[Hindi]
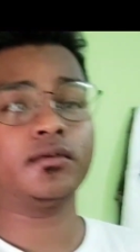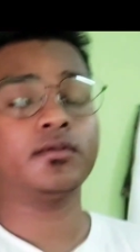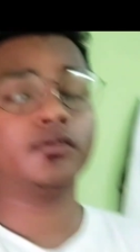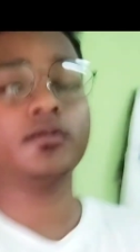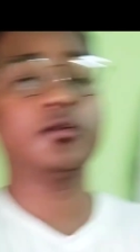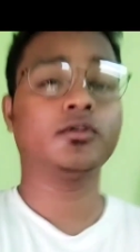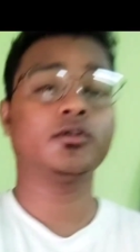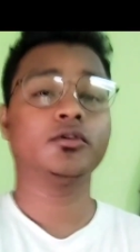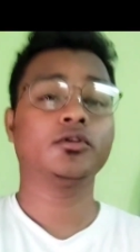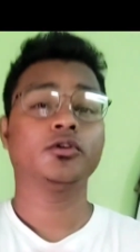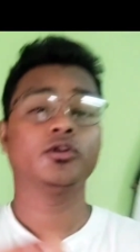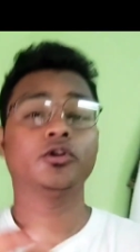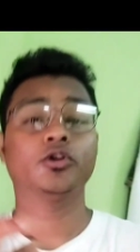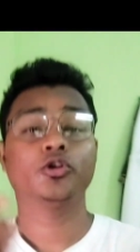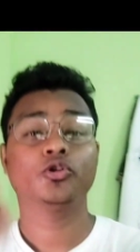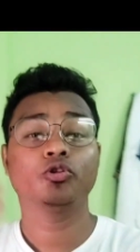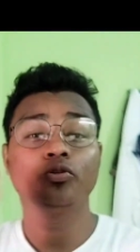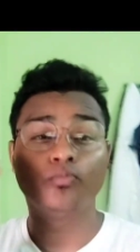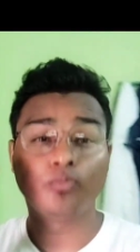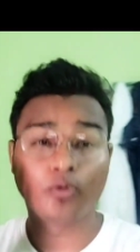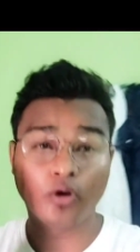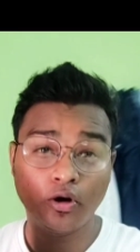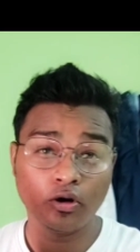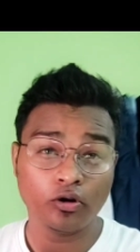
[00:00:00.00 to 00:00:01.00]
और
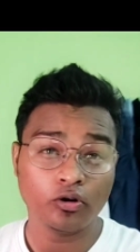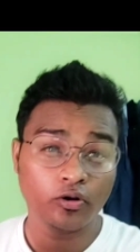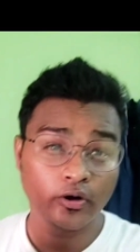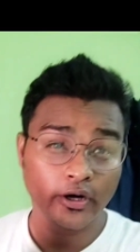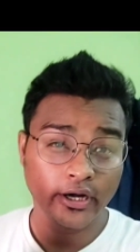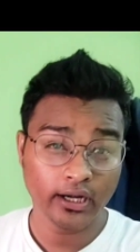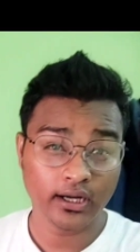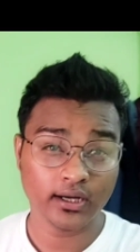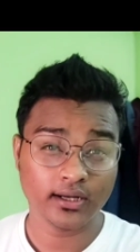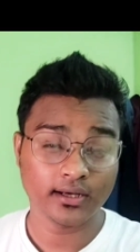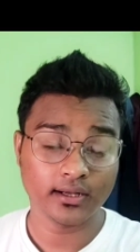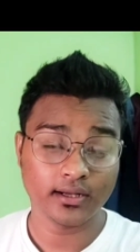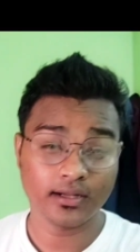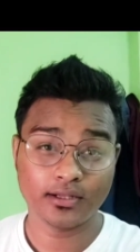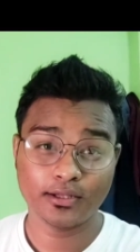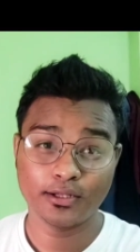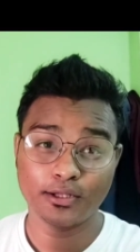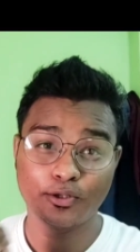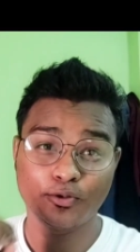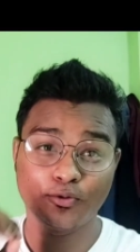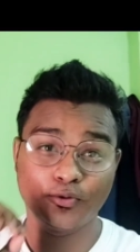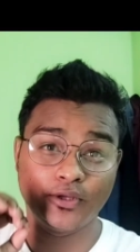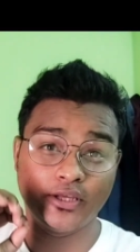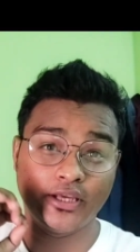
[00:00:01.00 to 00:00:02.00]
तो ब्लॉग को एंड करना
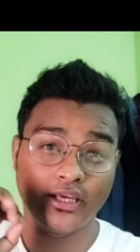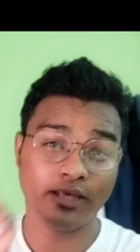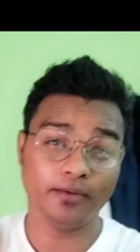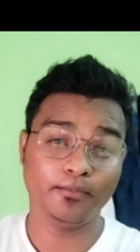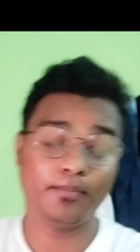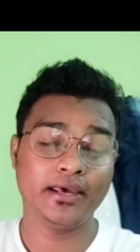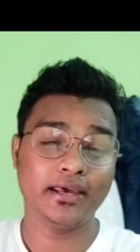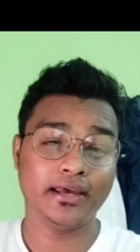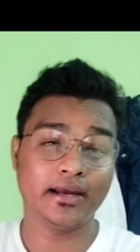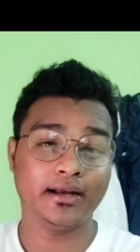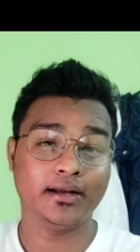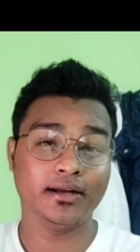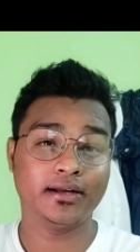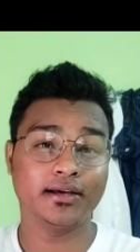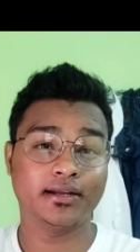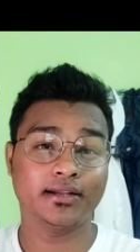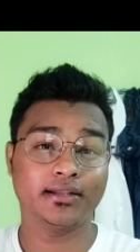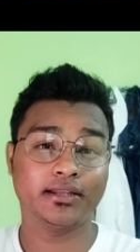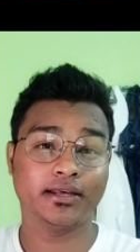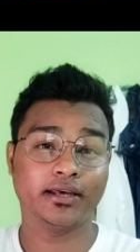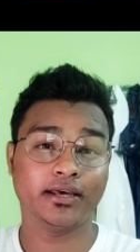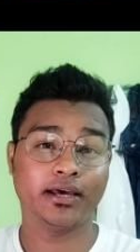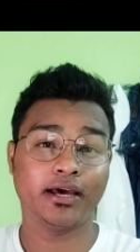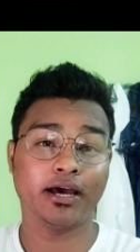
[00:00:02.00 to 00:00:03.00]
था तो यहीं पे ही एंड
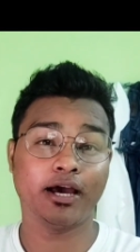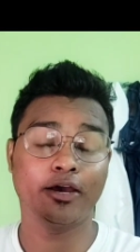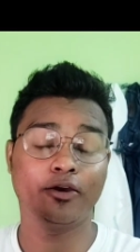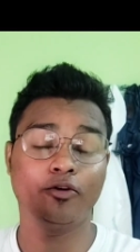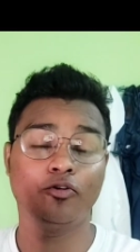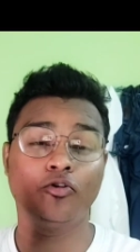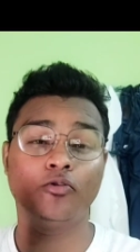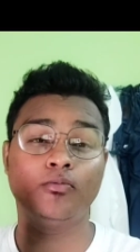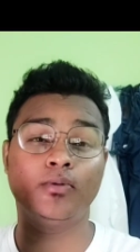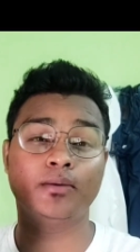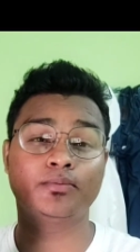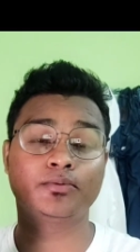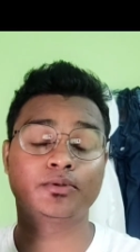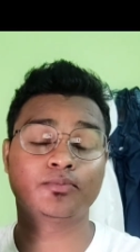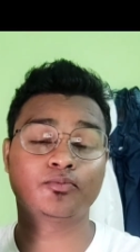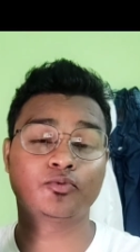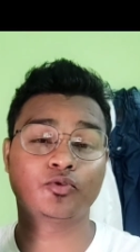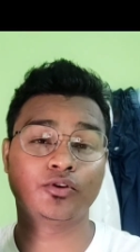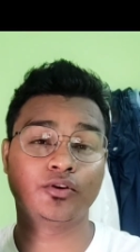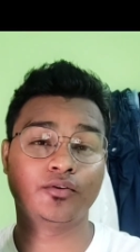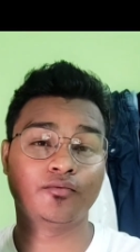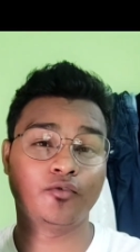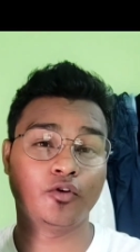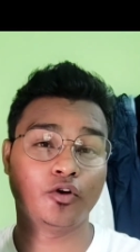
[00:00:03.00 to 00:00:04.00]
करते हैं आई होप आप
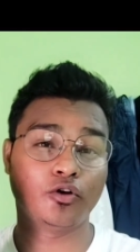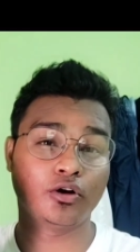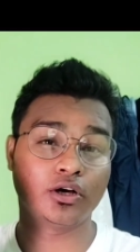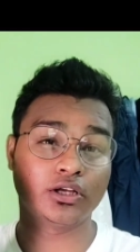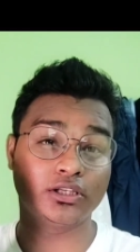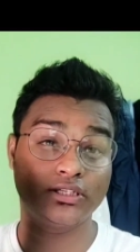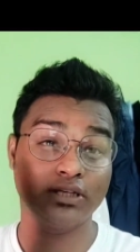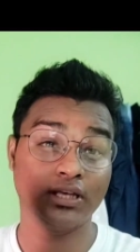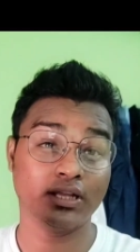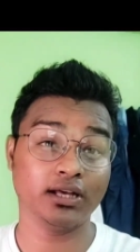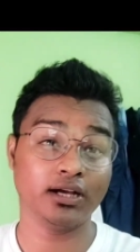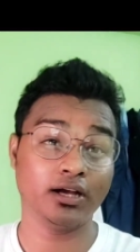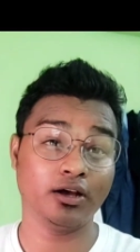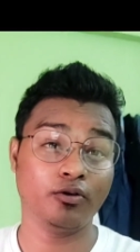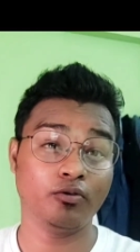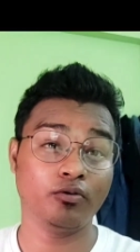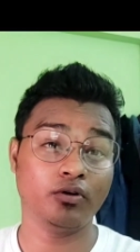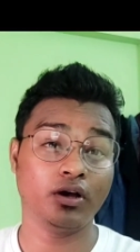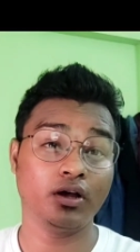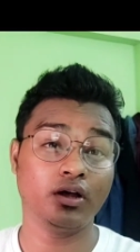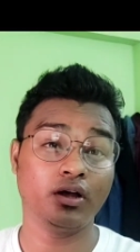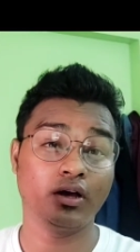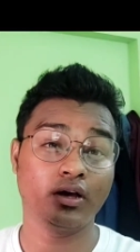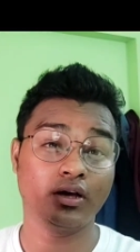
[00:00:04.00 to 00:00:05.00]
सबको ये ब्लॉग अच्छा लगा
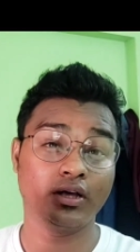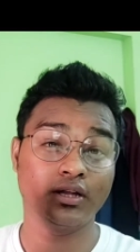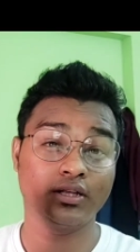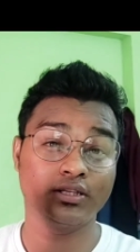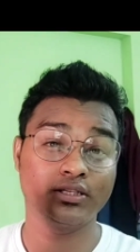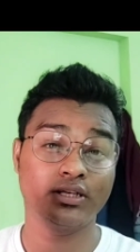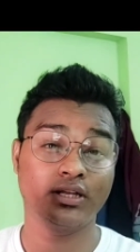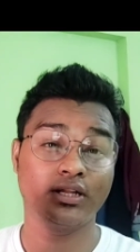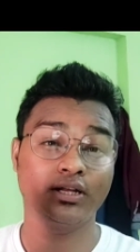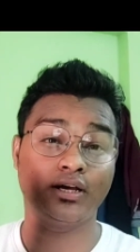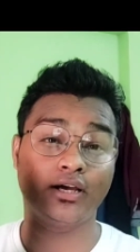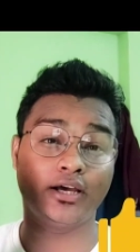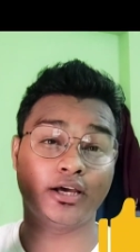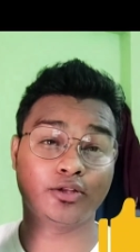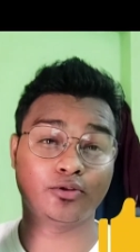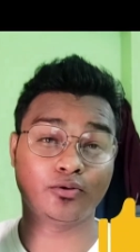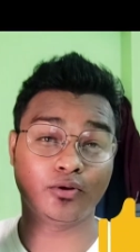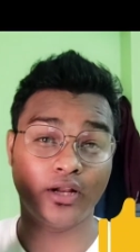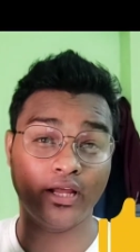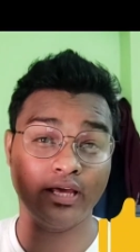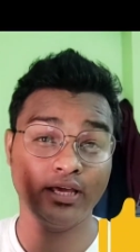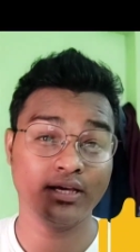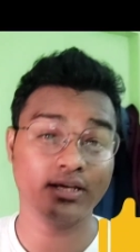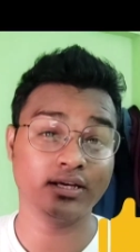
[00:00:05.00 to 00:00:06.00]
होगा अगर अच्छा लगा है
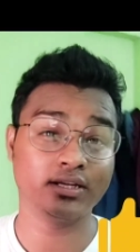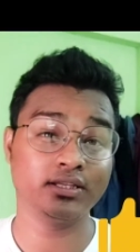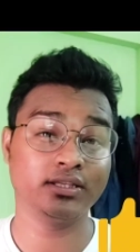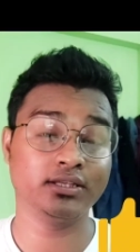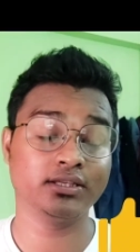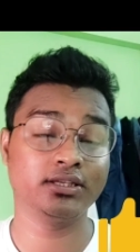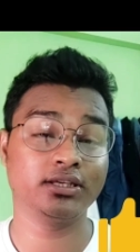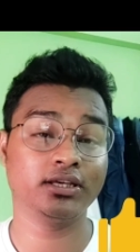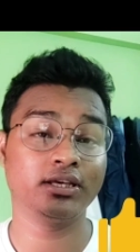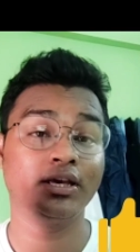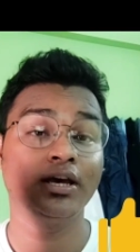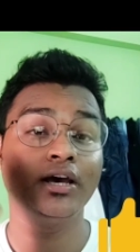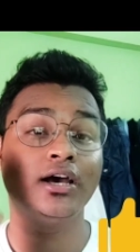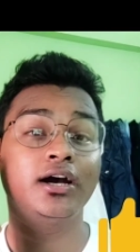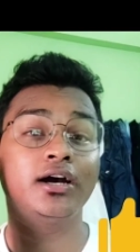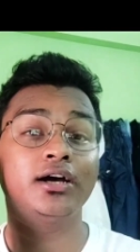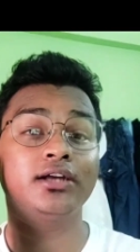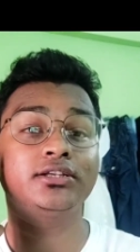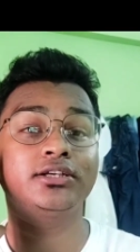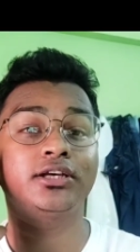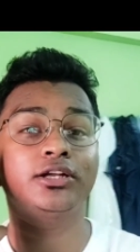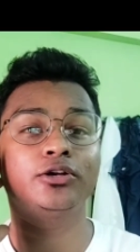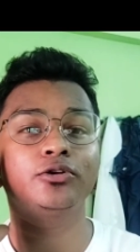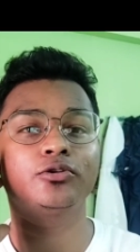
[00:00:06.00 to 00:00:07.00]
तो लाइक कर दीजिए
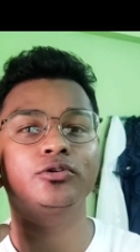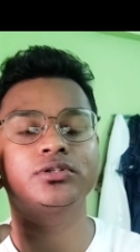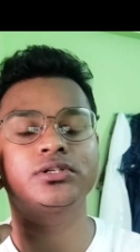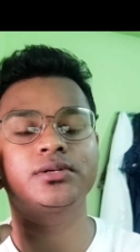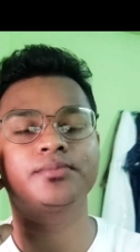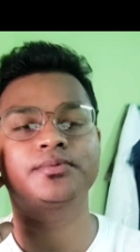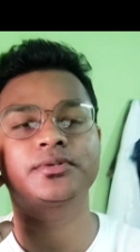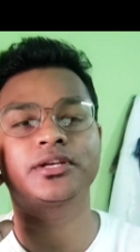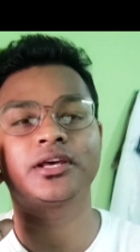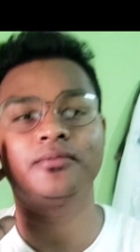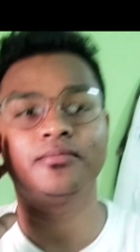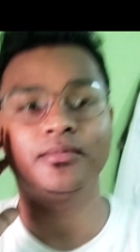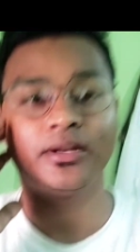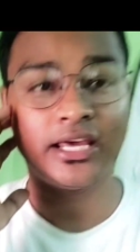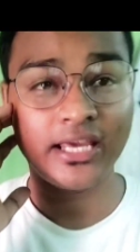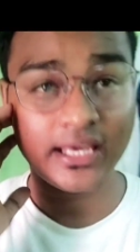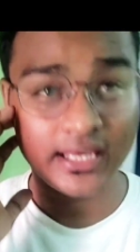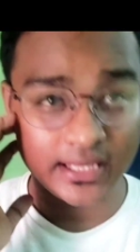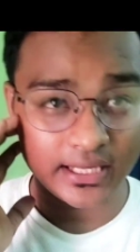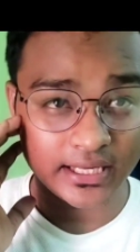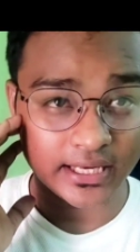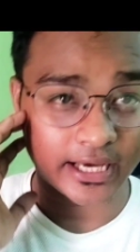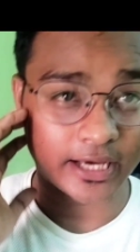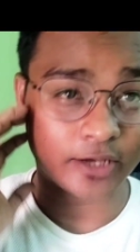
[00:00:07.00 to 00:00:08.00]
अगर चैनल को सब्सक्राइब
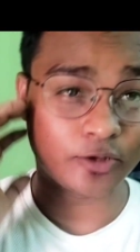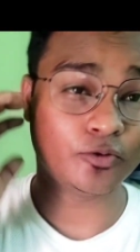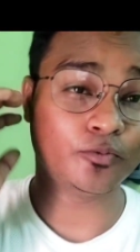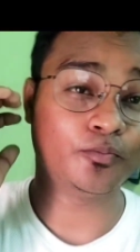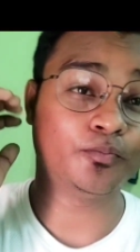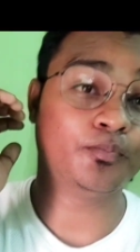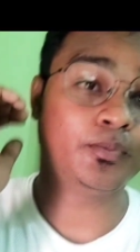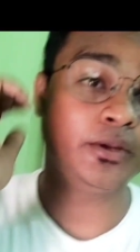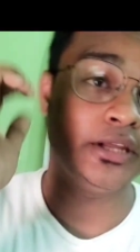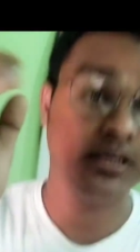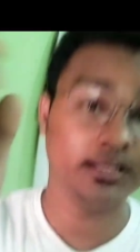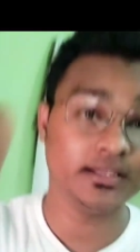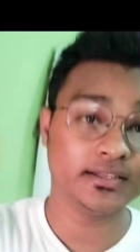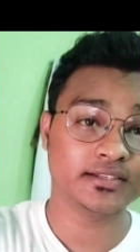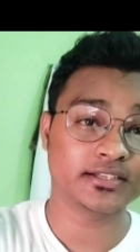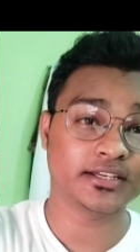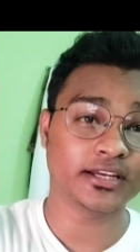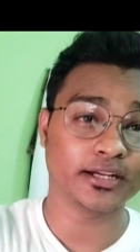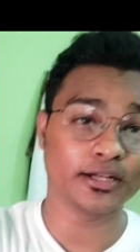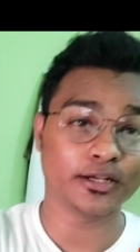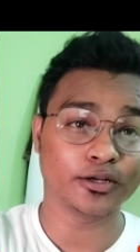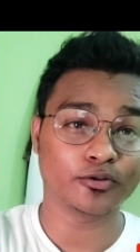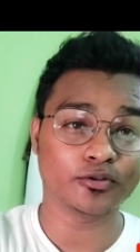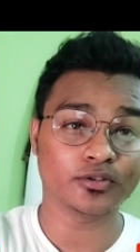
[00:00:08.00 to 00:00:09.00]
नहीं किया है तो प्लीज़
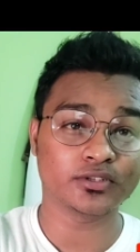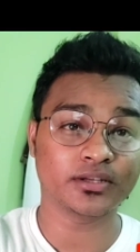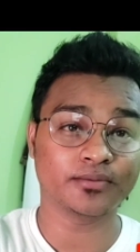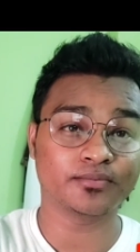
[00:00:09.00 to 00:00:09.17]
चैनल को